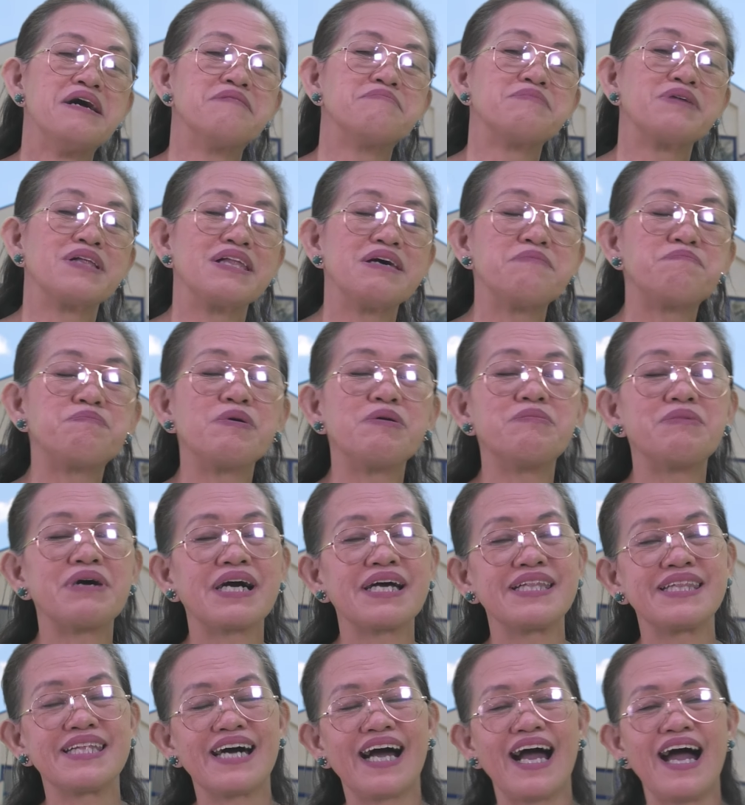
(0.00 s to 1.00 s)
Muli po
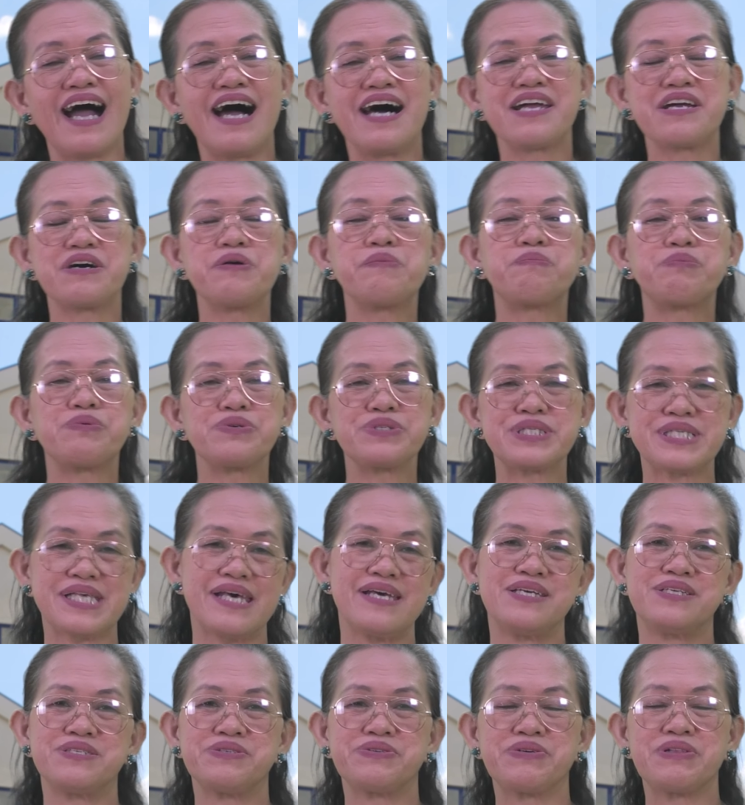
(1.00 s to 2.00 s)
magandang araw po sa
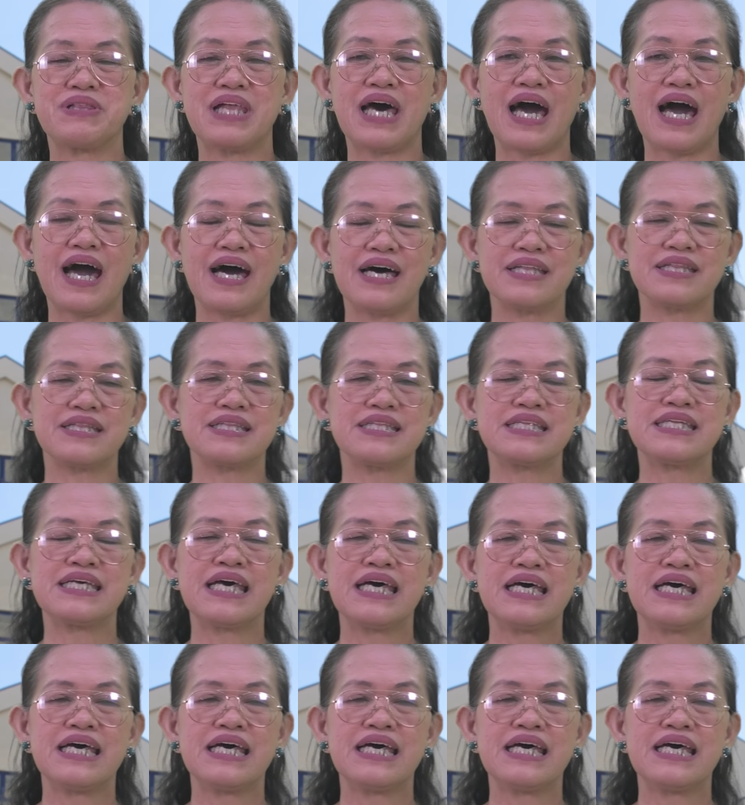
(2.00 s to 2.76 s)
inyong lahat.